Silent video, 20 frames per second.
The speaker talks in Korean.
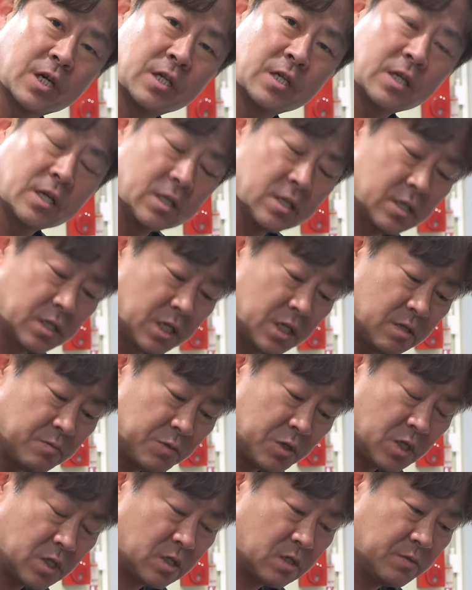일단은
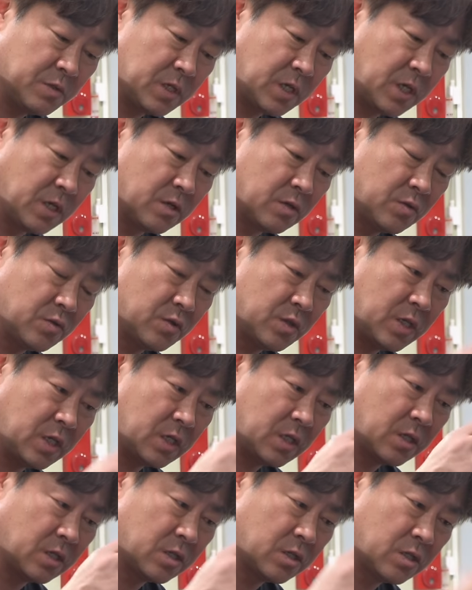지금처럼 이렇게 열어놓은
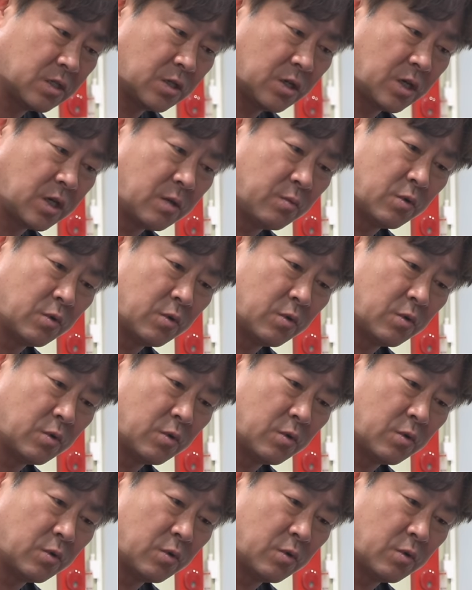상태에서 저희가